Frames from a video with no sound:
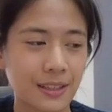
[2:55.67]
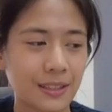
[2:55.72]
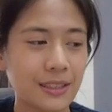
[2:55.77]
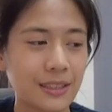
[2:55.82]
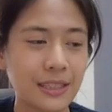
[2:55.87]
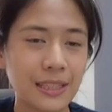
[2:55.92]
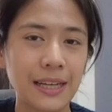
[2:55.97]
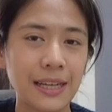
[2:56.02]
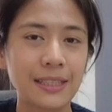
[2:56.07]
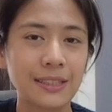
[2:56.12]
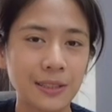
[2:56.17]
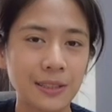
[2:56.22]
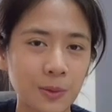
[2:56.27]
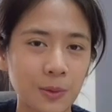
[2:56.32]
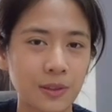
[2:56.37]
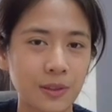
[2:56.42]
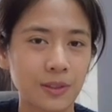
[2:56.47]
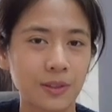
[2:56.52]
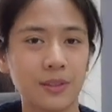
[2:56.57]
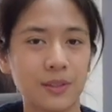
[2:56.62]
ดื้อให้สุด
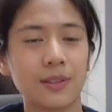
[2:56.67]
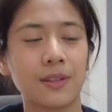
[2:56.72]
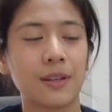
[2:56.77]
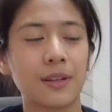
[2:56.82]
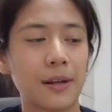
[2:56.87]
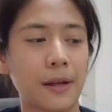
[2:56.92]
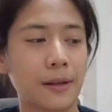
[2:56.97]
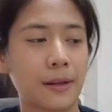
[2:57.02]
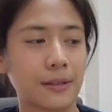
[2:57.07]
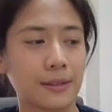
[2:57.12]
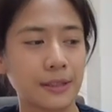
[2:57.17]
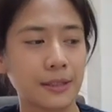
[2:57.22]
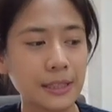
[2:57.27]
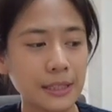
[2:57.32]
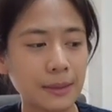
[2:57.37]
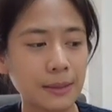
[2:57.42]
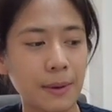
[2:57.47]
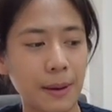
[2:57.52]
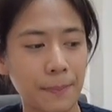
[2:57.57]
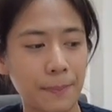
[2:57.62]
ดื้
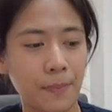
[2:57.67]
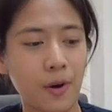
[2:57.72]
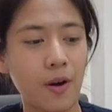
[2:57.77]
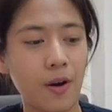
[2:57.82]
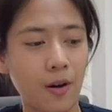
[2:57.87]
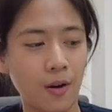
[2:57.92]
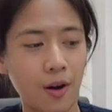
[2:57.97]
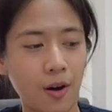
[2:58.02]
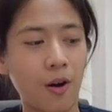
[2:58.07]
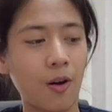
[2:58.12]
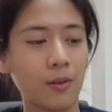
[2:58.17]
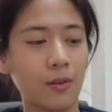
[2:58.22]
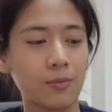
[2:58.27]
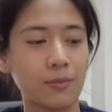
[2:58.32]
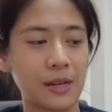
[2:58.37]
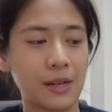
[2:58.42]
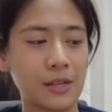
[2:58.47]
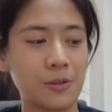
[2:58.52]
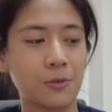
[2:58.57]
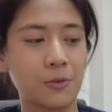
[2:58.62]
อแบบออก
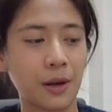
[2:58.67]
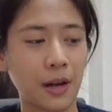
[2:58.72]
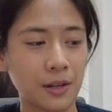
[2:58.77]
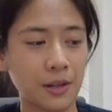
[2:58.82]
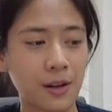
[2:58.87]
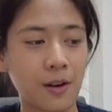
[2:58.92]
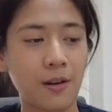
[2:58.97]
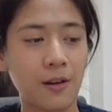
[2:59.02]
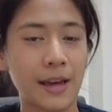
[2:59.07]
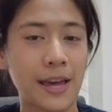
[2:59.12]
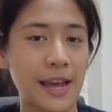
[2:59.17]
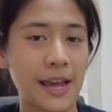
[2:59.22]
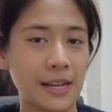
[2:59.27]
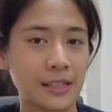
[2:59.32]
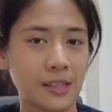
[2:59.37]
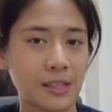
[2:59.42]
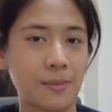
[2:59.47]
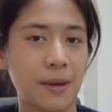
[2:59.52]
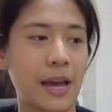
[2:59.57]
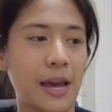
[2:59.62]
มาอยู่ข้างนอกเอง
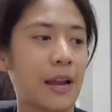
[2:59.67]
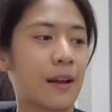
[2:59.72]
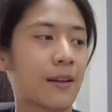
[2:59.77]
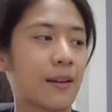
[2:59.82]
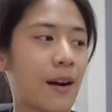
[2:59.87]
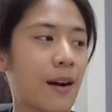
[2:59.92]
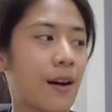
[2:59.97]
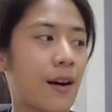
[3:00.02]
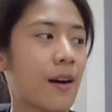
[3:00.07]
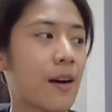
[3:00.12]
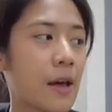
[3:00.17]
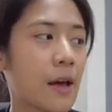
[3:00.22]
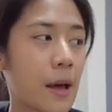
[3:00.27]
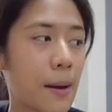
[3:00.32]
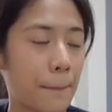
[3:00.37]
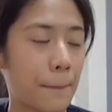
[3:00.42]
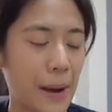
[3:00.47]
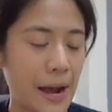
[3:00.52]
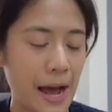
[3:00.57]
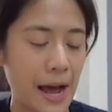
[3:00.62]
ใช่ไหม แล้วก็
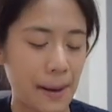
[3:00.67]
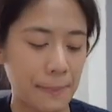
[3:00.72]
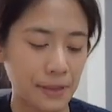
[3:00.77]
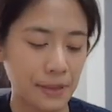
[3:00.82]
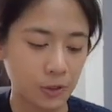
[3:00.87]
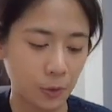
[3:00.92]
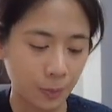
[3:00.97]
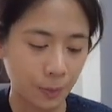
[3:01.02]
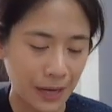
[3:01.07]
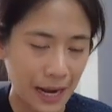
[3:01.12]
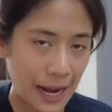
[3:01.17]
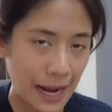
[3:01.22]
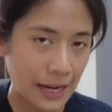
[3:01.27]
ไปหาประสบกา